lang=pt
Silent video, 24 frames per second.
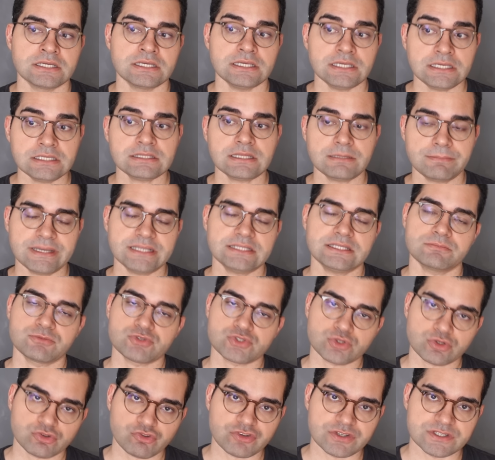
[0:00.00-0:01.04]
E também temos
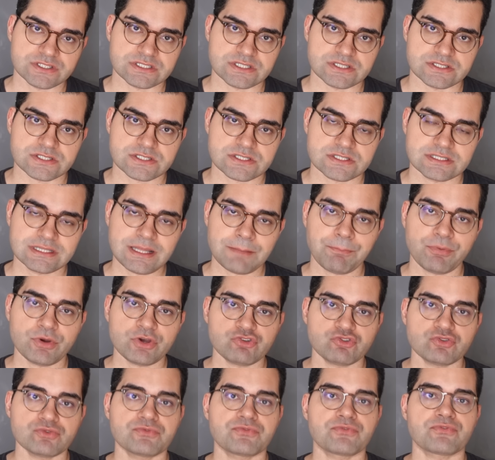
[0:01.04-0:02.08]
notícias. Depois
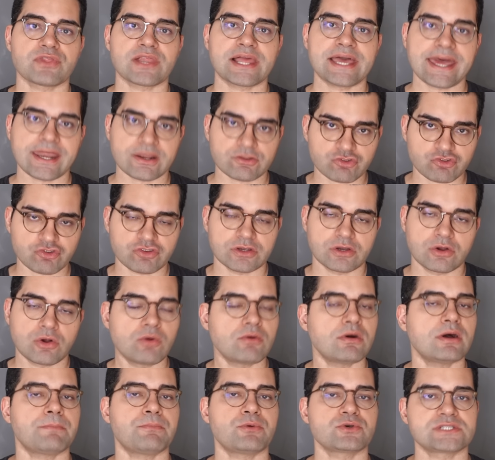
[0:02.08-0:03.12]
de um flerte
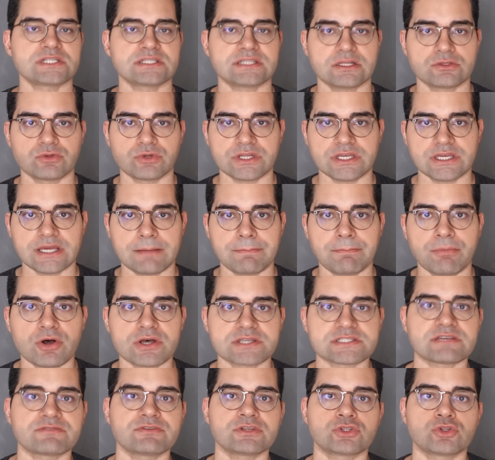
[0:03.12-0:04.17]
com a aposentadoria
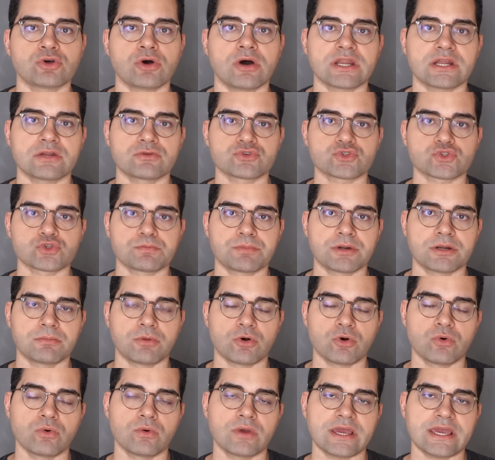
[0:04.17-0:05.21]
após a vitória no Super
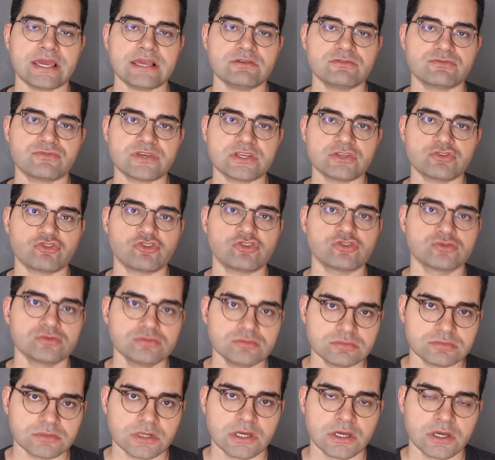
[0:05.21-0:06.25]
Bowl em
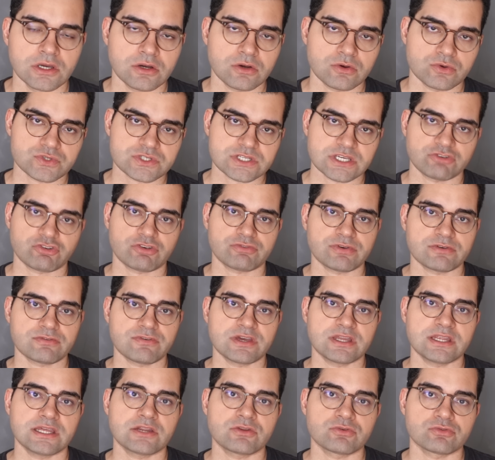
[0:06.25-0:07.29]
21, ou seja,
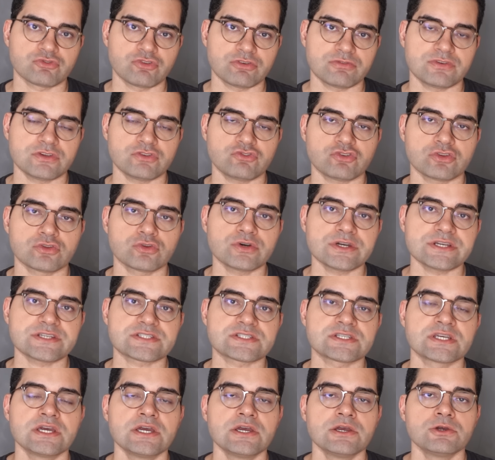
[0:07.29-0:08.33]
fevereiro de
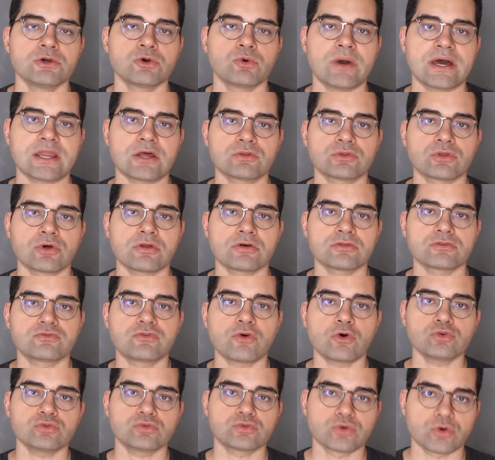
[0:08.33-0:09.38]
22, o Aaron Donald
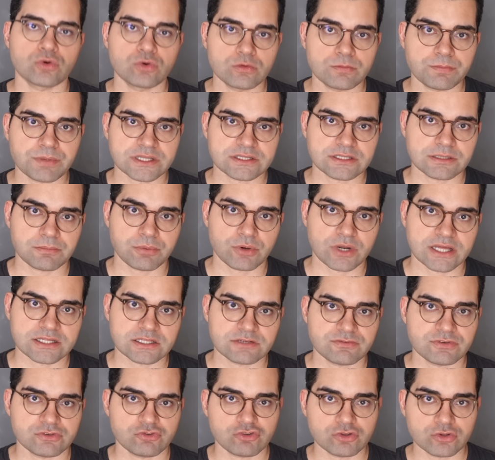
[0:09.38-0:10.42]
voltou para a temporada
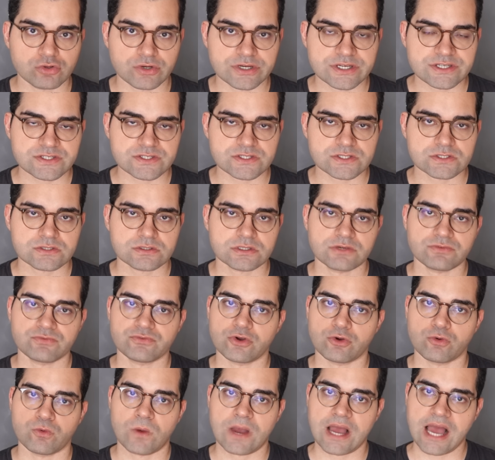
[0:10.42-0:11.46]
22, que
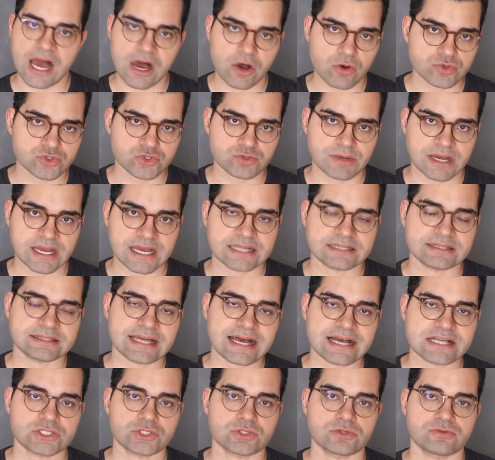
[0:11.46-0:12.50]
foi um caos, uma
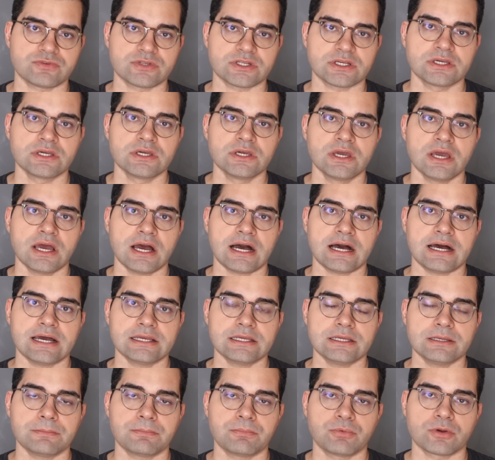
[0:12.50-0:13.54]
catástrofe
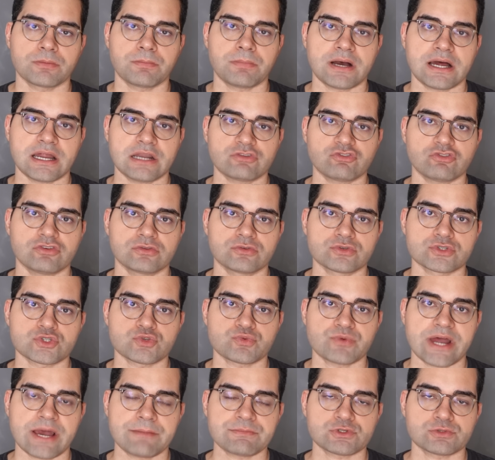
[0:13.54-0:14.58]
aí por parte dos
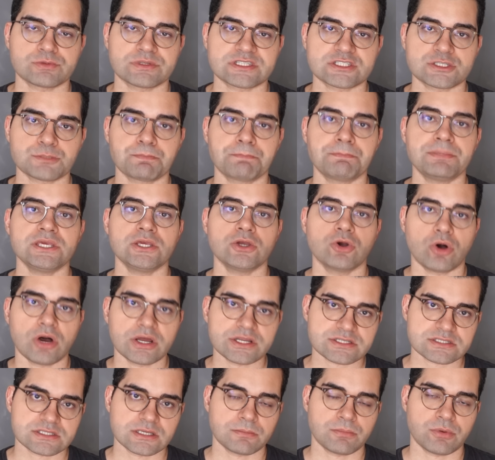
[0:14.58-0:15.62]
Rams, uma das
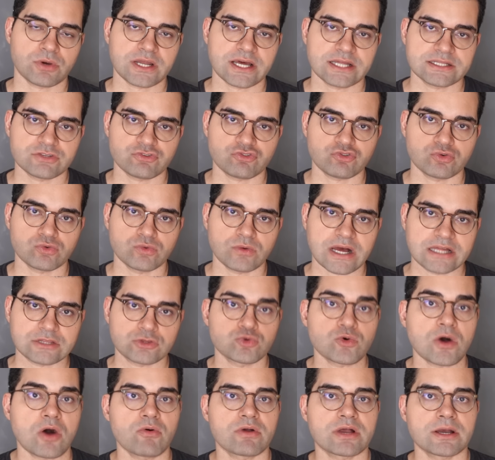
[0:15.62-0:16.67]
piores temporadas de um
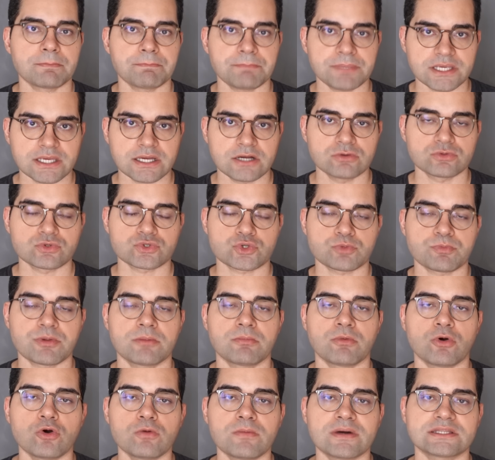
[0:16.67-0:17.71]
atual campeão do Super
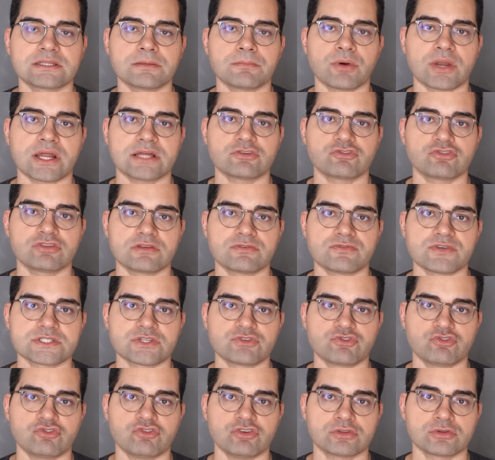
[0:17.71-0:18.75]
Bowl, uma temporada de defesa
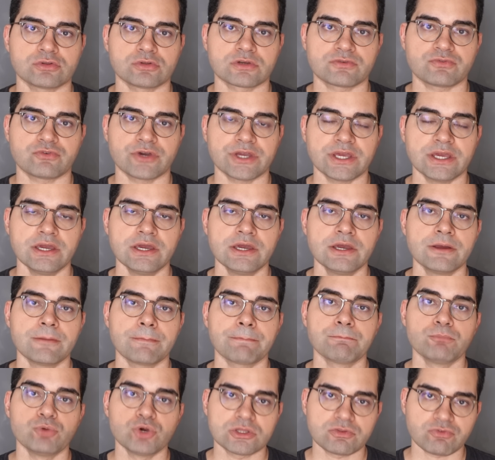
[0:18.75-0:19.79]
de título que foi
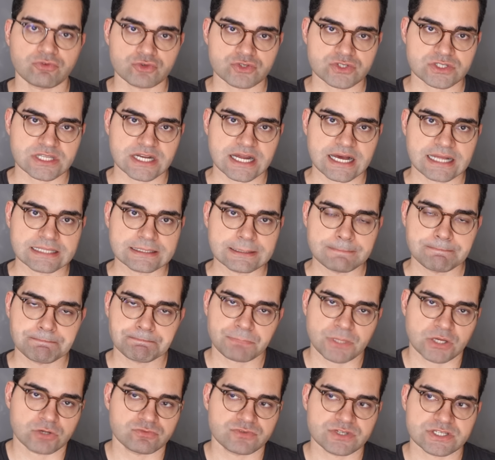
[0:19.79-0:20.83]
muito frustrada,
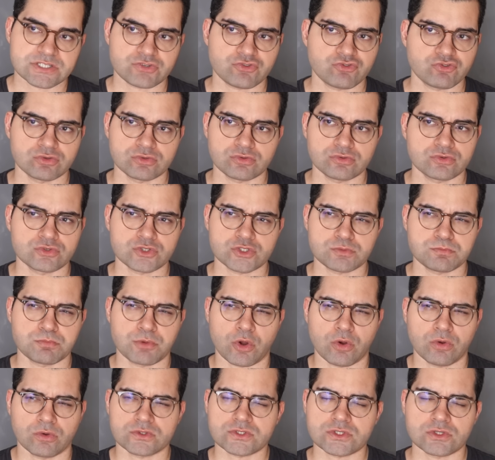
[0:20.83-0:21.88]
talvez junto dos
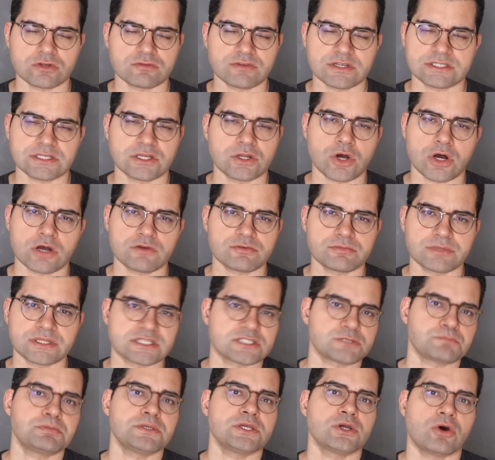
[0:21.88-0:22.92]
Broncos em 99, uma das
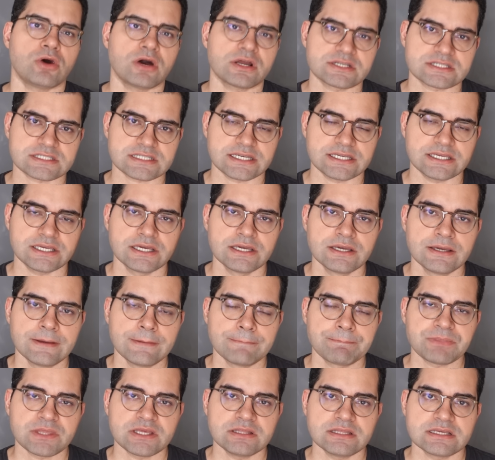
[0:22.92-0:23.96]
piores aí
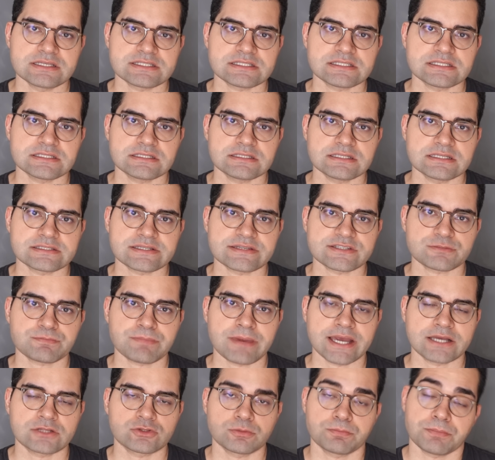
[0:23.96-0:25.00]
nesse, nesse
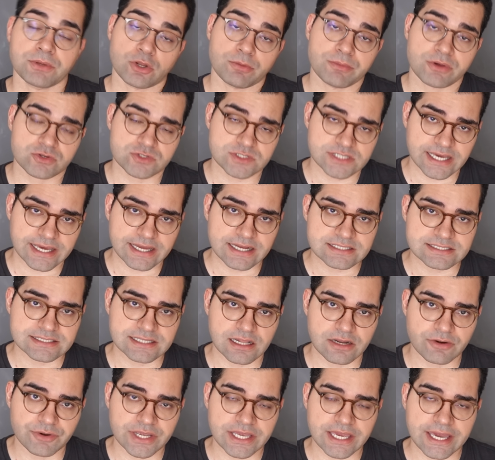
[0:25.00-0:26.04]
aspecto, pelo menos na era
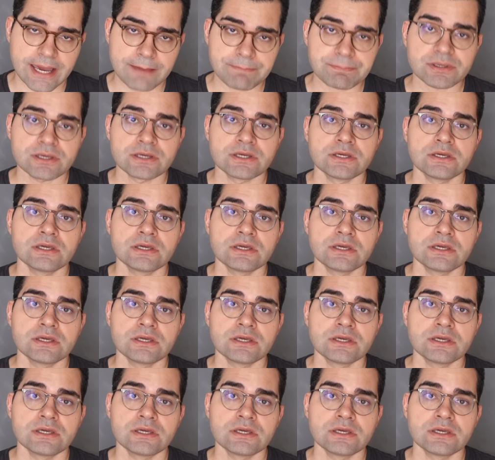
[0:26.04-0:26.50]
salary cap.